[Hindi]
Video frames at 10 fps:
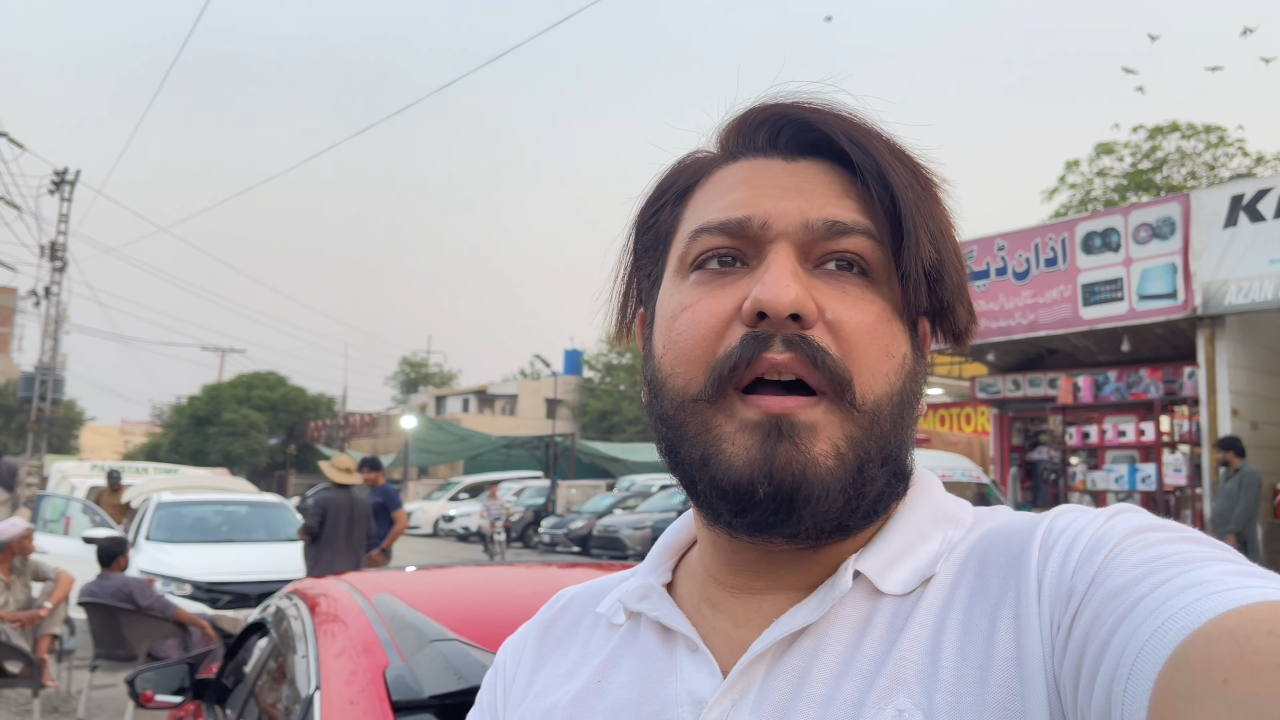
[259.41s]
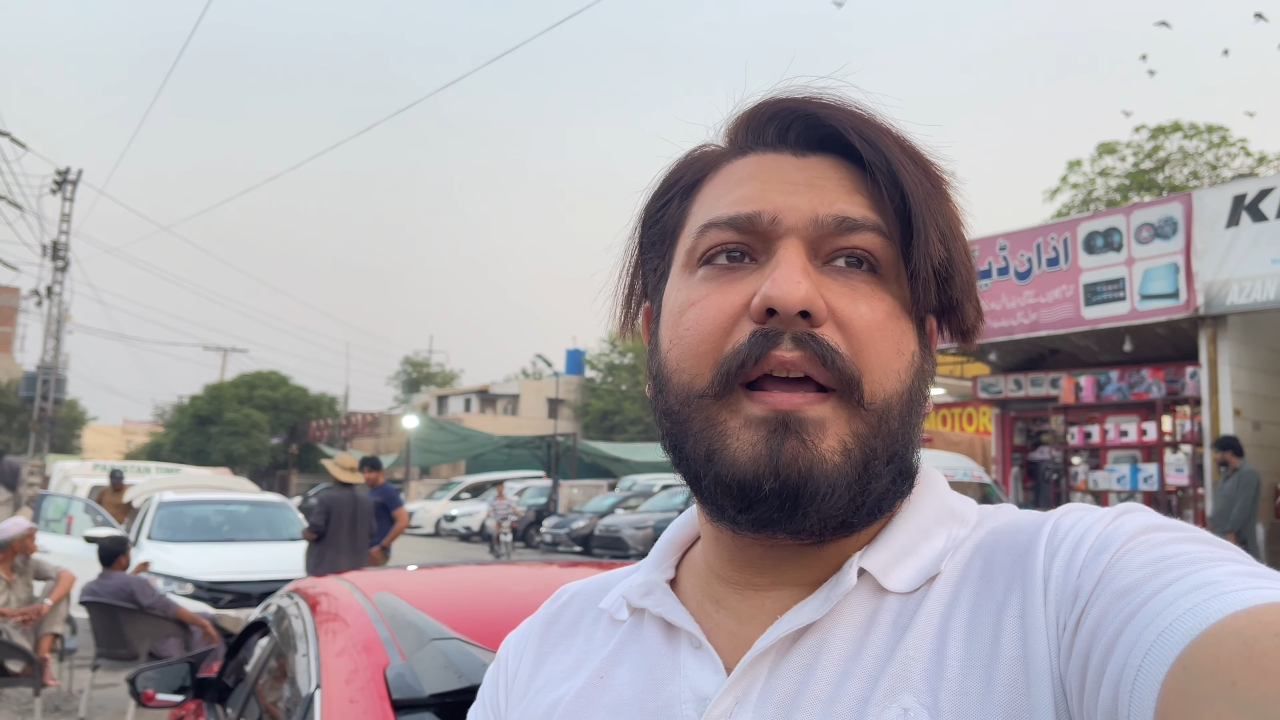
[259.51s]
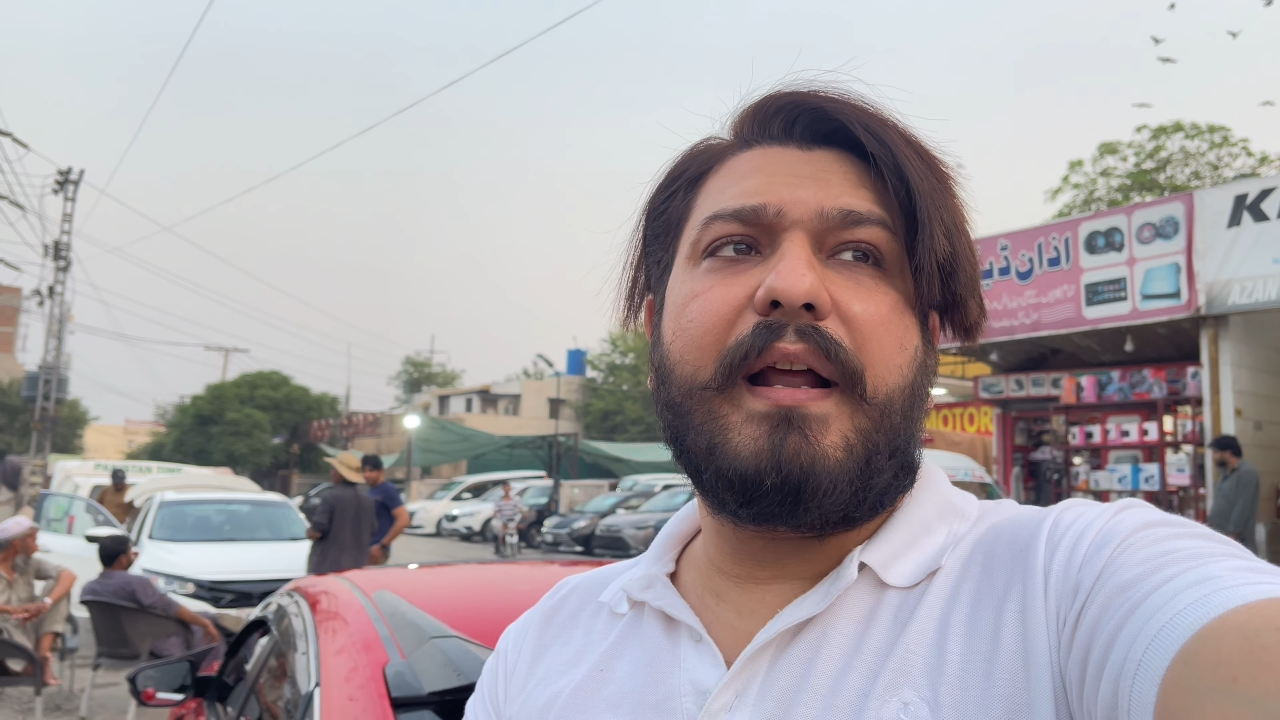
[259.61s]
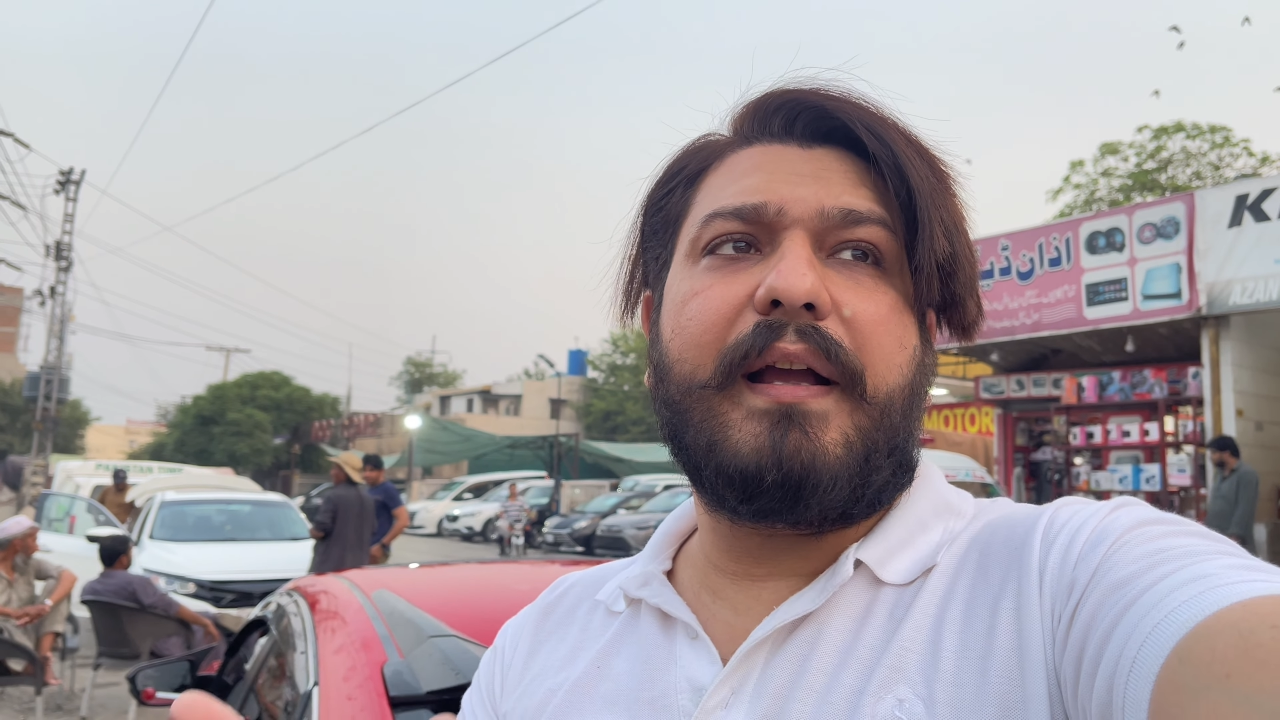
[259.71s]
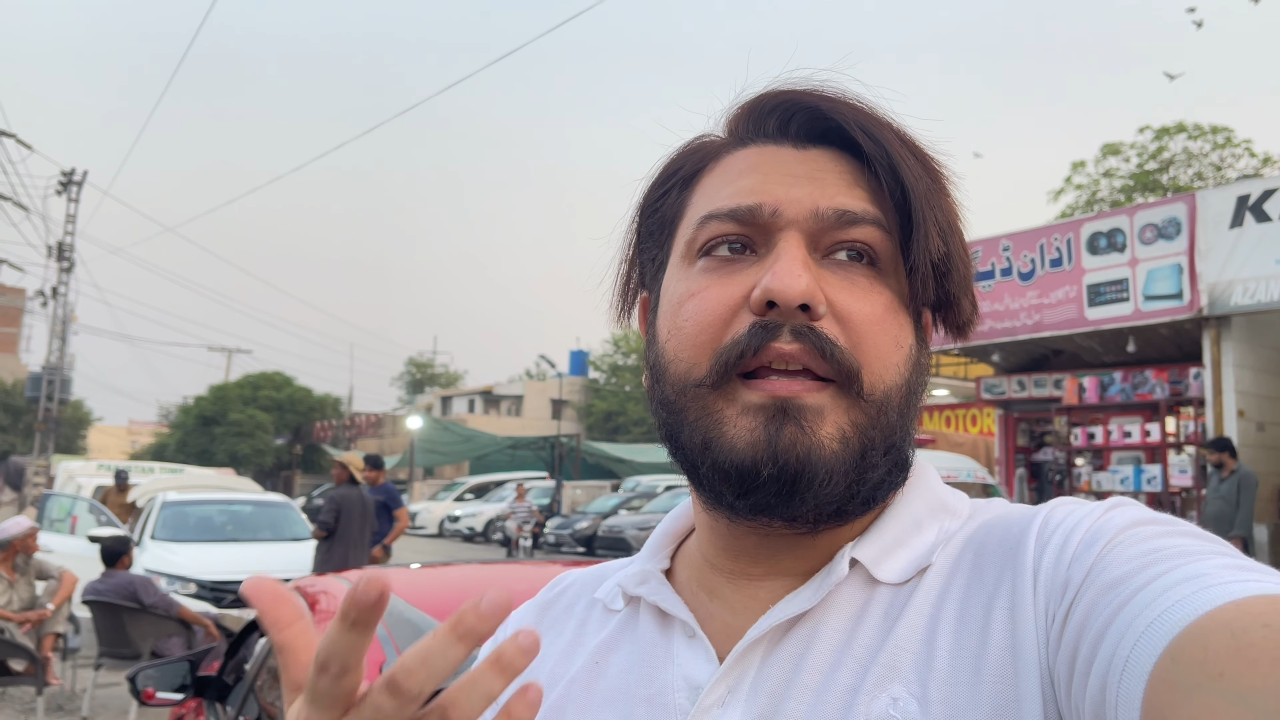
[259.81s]

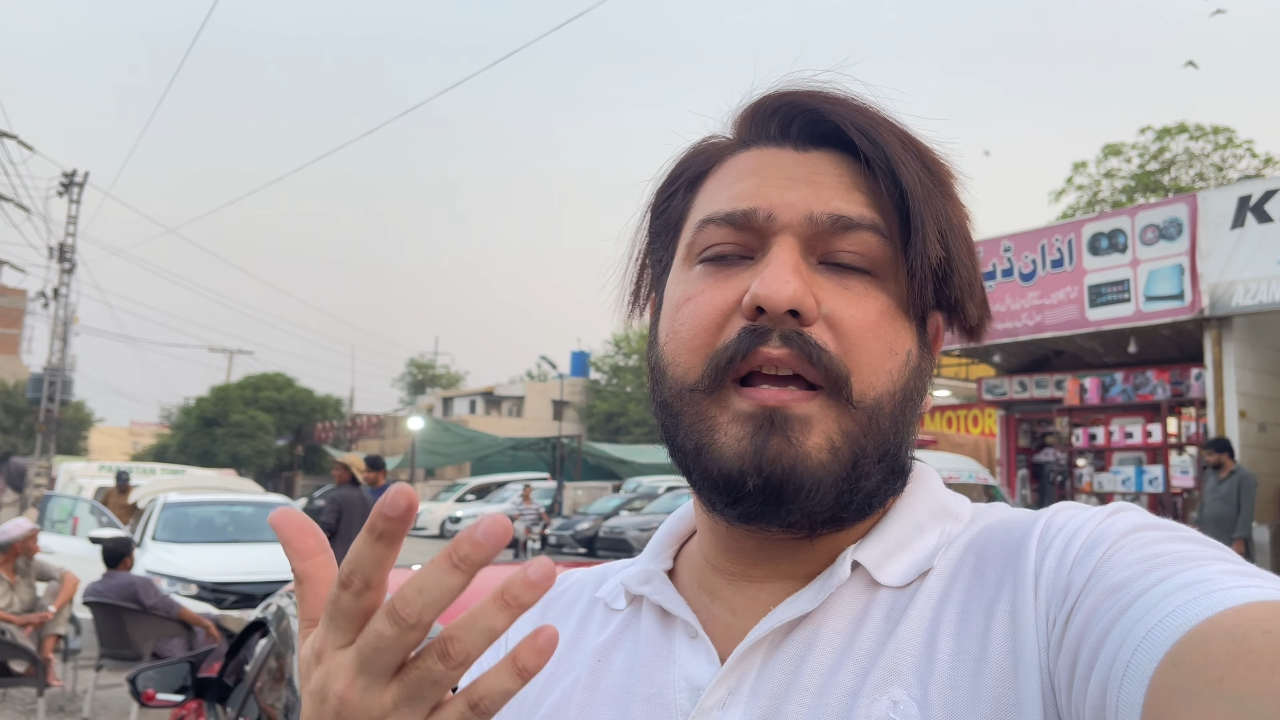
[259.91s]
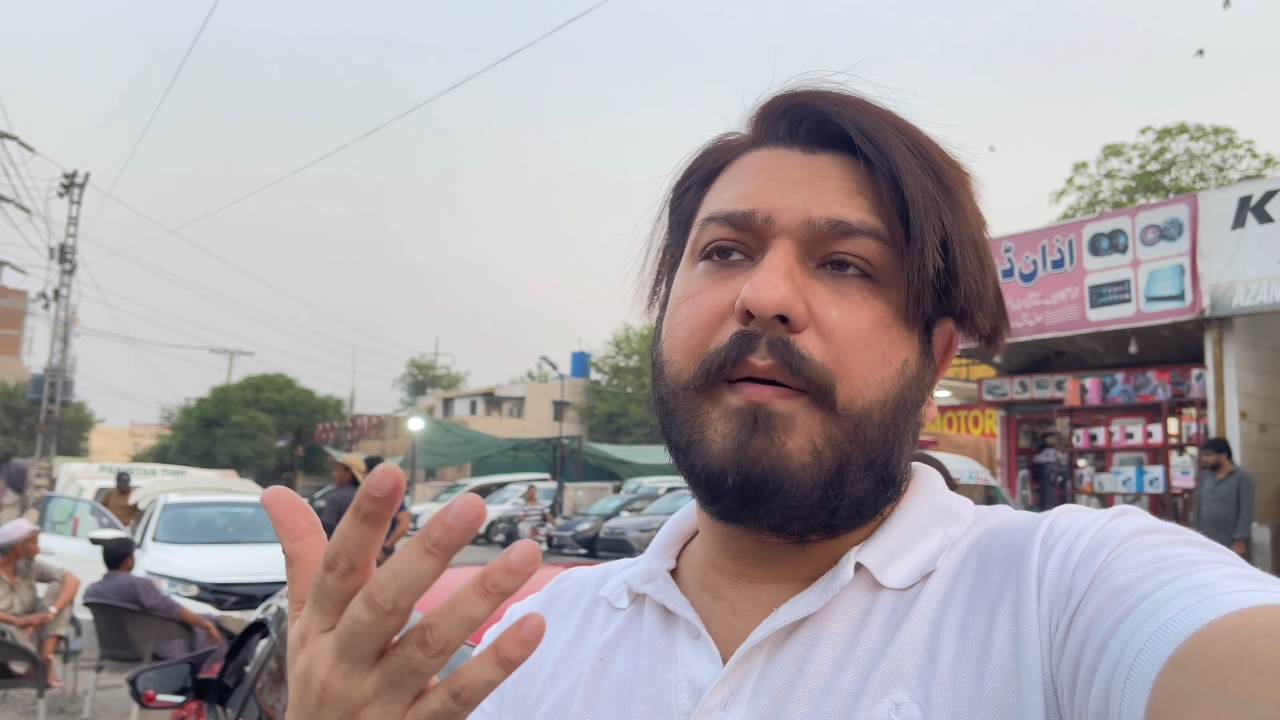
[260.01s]
बाहर है कि ये